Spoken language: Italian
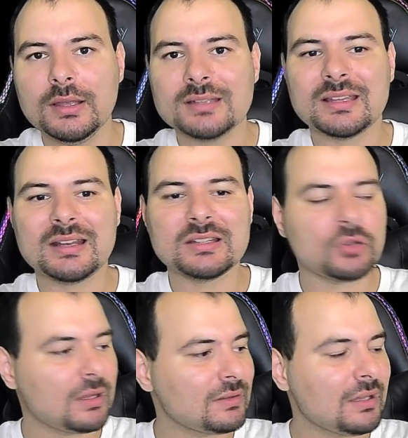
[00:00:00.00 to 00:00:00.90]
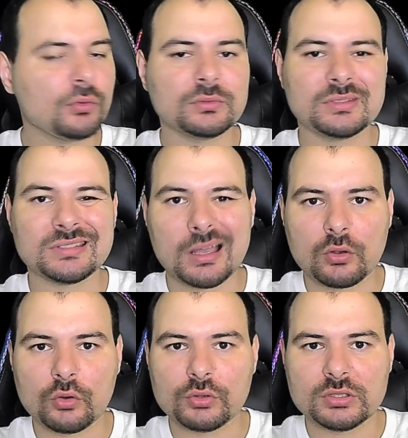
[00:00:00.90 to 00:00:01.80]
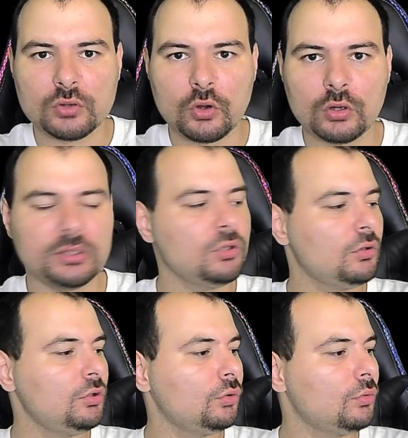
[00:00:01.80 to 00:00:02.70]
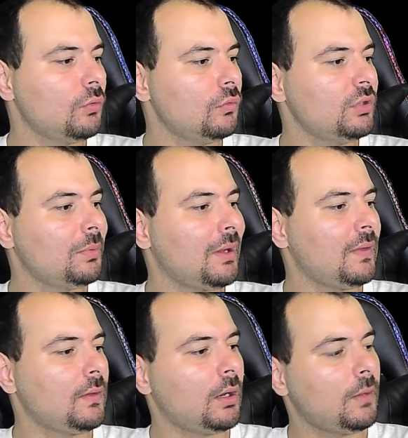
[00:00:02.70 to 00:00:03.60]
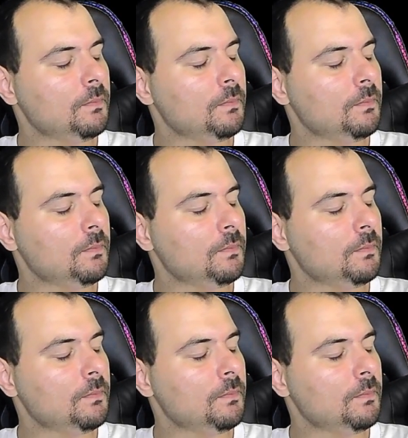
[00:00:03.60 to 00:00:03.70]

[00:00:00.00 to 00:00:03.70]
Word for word: se ne sono andate un sacco di soldi io ne ho dovuti prendere